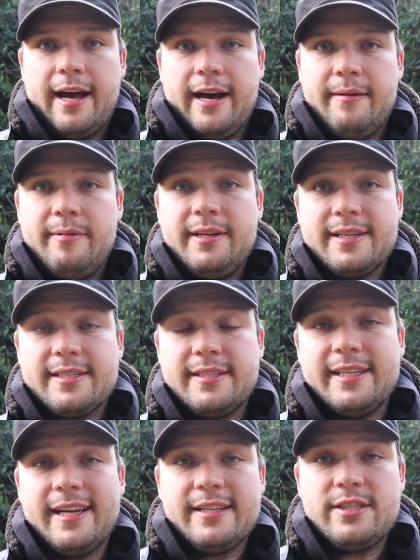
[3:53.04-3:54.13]
Aber das sind
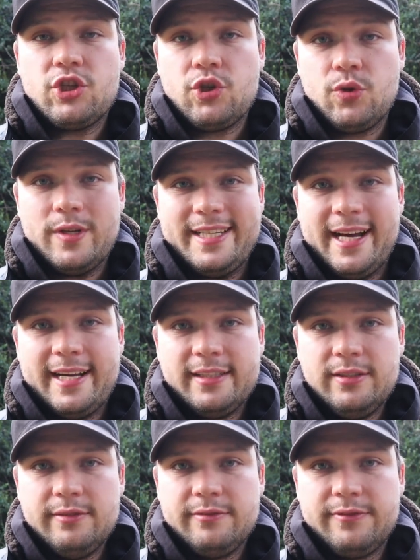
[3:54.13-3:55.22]
die ganzen schönen
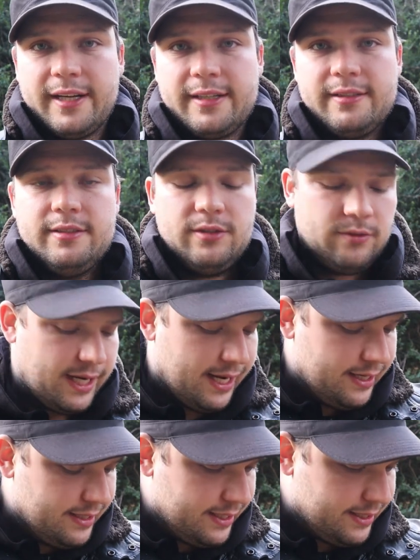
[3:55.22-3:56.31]
Daten, Fakten und
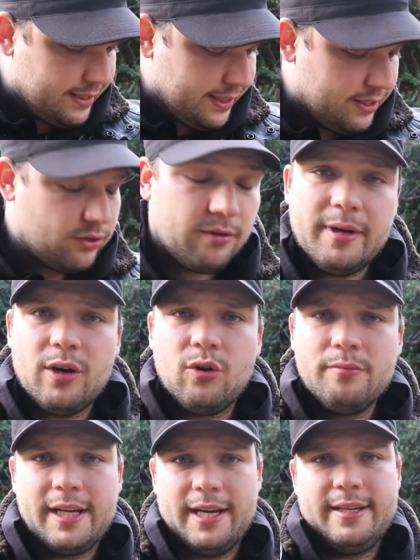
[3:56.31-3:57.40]
alle Nettigkeiten
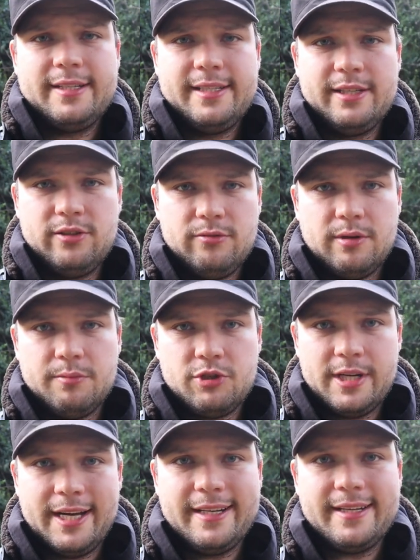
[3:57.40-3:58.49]
drumherum. Kann das Ding denn überhaupt
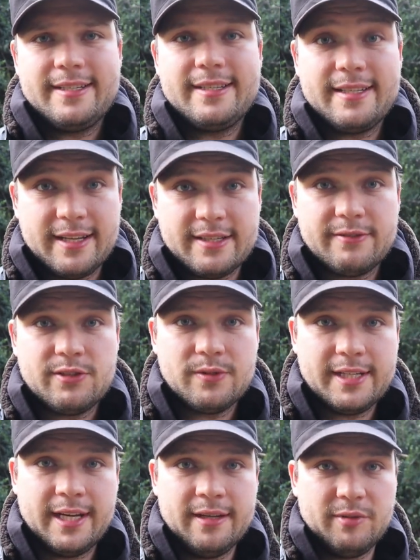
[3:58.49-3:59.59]
schneiden? Das ist ja das, was
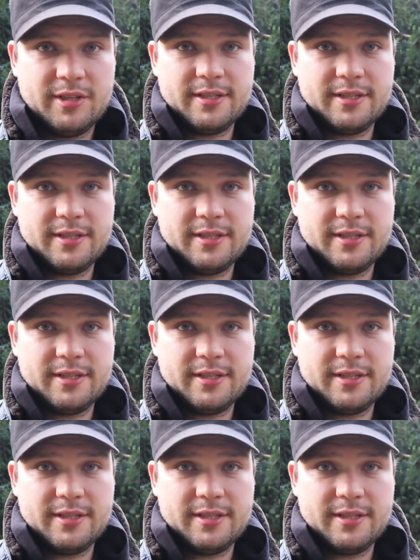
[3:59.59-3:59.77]
uns alle mehr